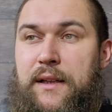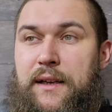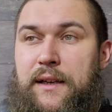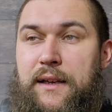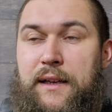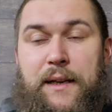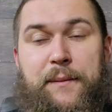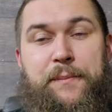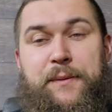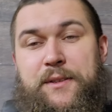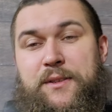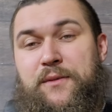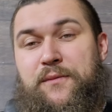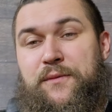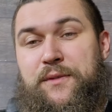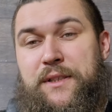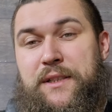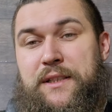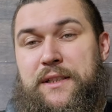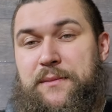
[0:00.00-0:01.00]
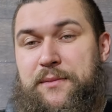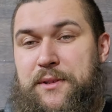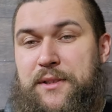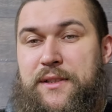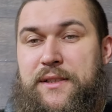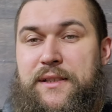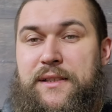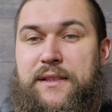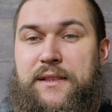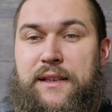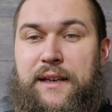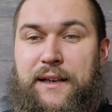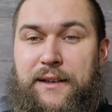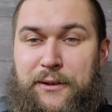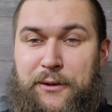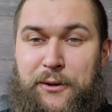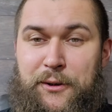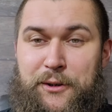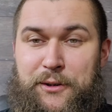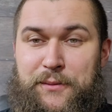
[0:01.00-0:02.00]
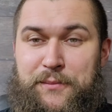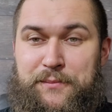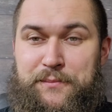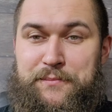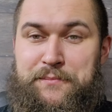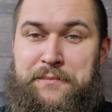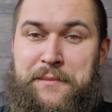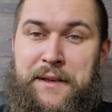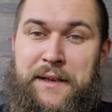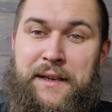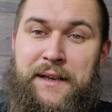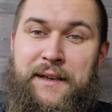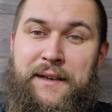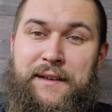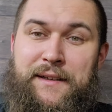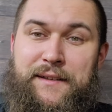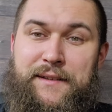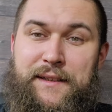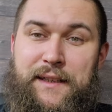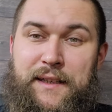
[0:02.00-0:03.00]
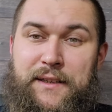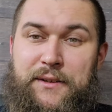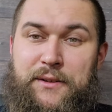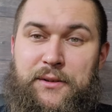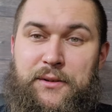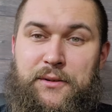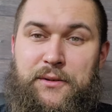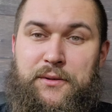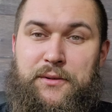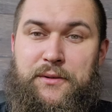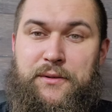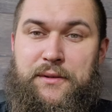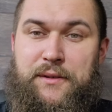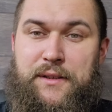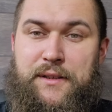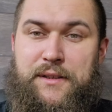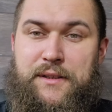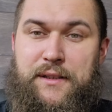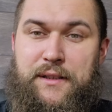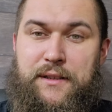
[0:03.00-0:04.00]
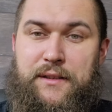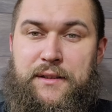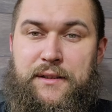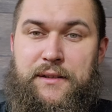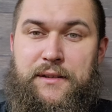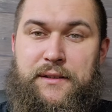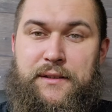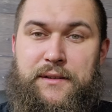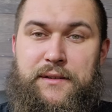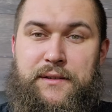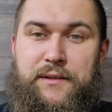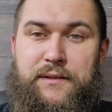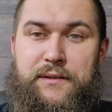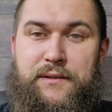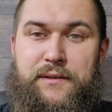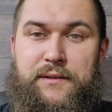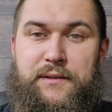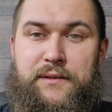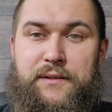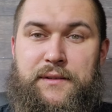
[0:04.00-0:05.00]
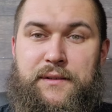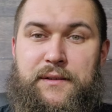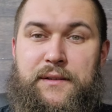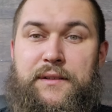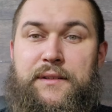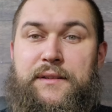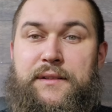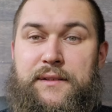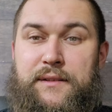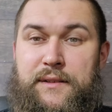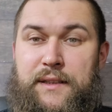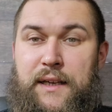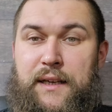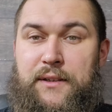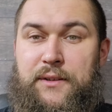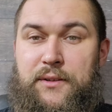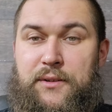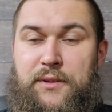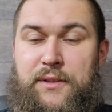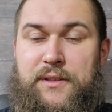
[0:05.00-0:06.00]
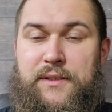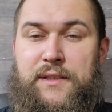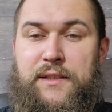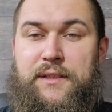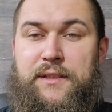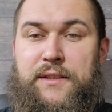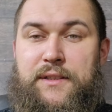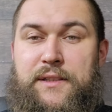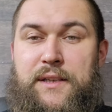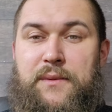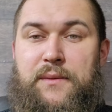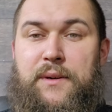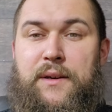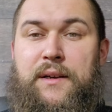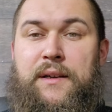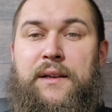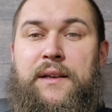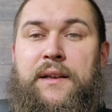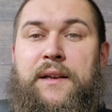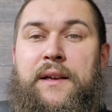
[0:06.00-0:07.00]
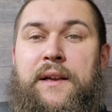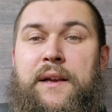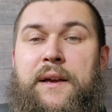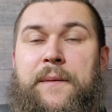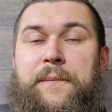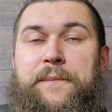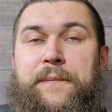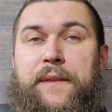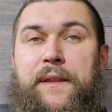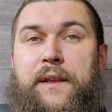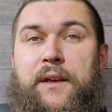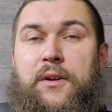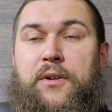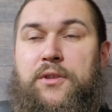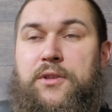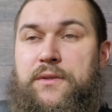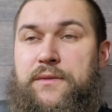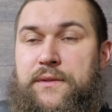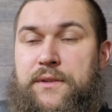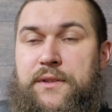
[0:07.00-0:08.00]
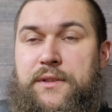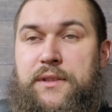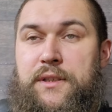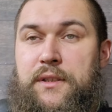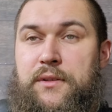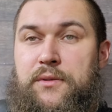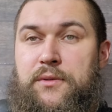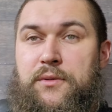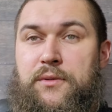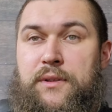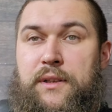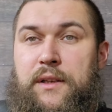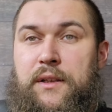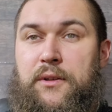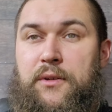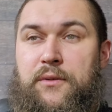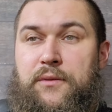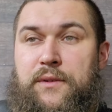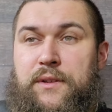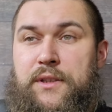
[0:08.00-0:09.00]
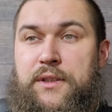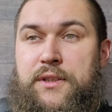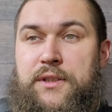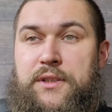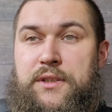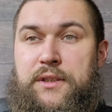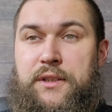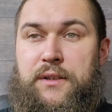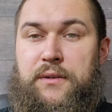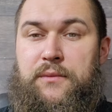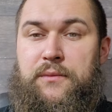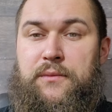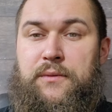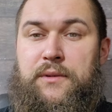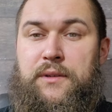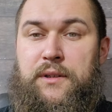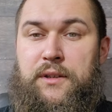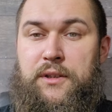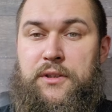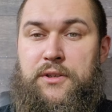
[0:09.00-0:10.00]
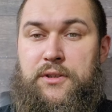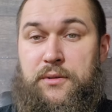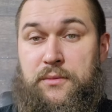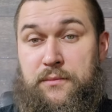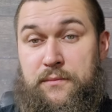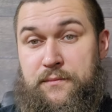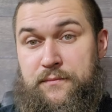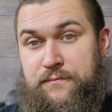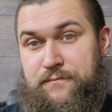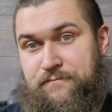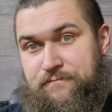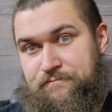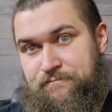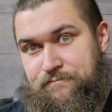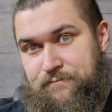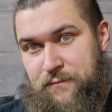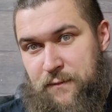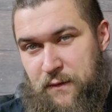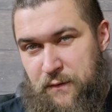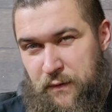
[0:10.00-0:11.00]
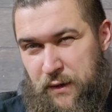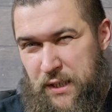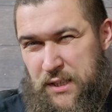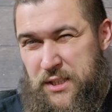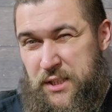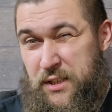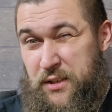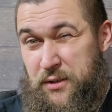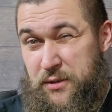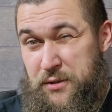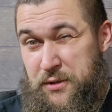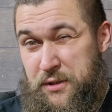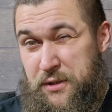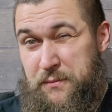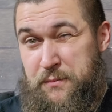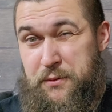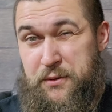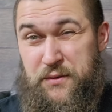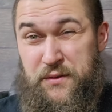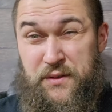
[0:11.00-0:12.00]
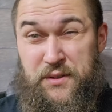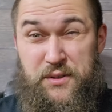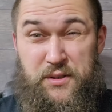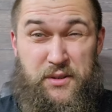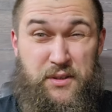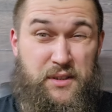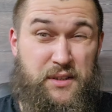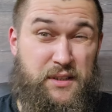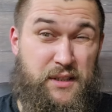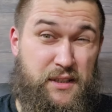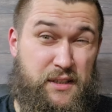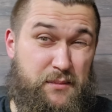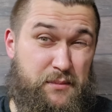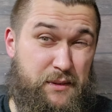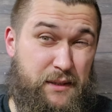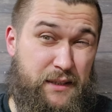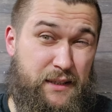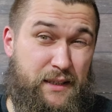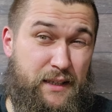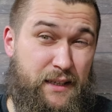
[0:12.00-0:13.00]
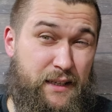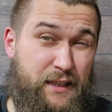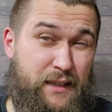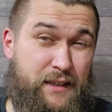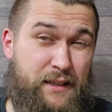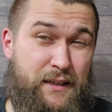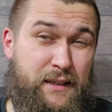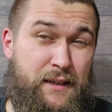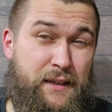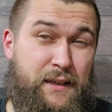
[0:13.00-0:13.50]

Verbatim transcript: lepiej są widziane przez algorytm. Tak to niestety, tak to niestety działa. Oczywiście tutaj również się liczą Wasze godziny poświęcone na tym kanale.